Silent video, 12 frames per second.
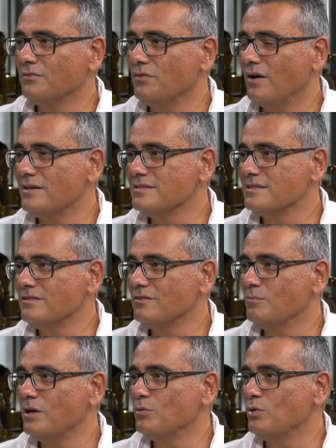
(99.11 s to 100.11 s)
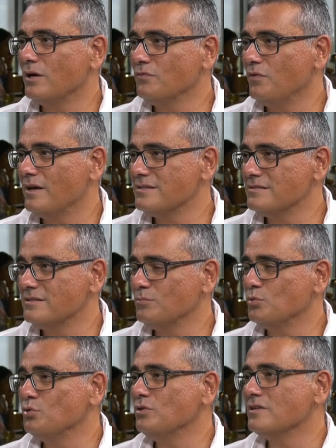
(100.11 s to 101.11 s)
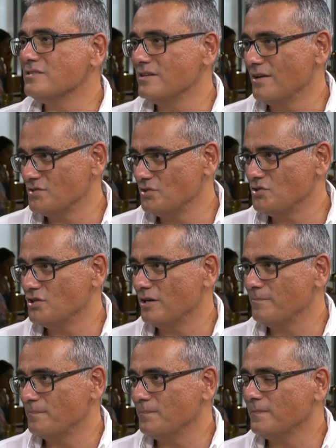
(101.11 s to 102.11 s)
faizleri ve mevduat faizlerine bunun nasıl yansıyacağı. Evet